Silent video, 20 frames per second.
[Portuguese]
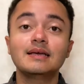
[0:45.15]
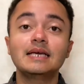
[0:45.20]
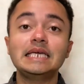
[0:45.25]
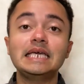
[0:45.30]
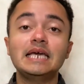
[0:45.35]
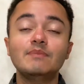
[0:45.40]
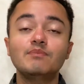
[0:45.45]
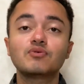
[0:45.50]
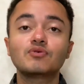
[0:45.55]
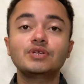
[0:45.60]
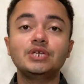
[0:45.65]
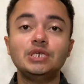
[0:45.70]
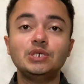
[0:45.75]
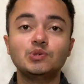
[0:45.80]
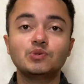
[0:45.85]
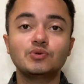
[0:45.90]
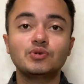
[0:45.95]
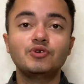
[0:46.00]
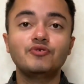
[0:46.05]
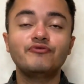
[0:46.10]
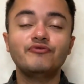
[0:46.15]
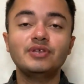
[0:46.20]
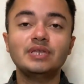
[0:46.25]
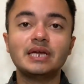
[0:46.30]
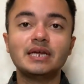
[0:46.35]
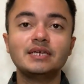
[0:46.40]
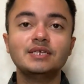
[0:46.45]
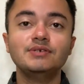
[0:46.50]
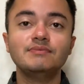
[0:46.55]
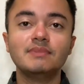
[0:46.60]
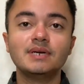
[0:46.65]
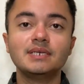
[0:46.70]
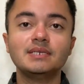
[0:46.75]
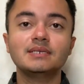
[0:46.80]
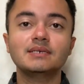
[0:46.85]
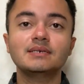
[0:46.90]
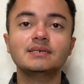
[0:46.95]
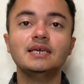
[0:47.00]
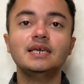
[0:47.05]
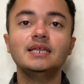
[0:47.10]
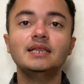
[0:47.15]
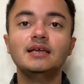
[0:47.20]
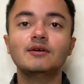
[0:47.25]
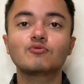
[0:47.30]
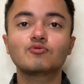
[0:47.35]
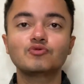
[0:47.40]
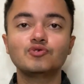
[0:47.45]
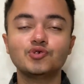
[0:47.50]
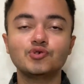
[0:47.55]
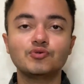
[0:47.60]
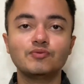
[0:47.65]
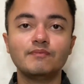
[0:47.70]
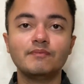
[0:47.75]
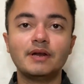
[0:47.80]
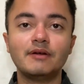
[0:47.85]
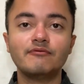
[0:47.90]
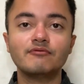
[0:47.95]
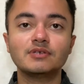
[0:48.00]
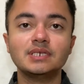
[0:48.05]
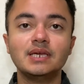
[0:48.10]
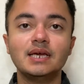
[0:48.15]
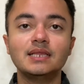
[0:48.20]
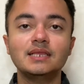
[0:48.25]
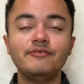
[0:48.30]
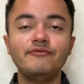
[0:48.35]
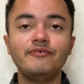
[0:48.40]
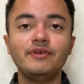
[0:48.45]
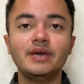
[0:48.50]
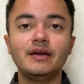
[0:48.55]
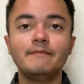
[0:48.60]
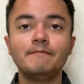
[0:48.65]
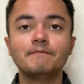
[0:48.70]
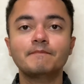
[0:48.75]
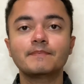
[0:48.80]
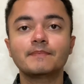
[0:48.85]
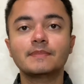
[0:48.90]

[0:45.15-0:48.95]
E é por isso que o vinagre de maçã ele é útil para você aliviar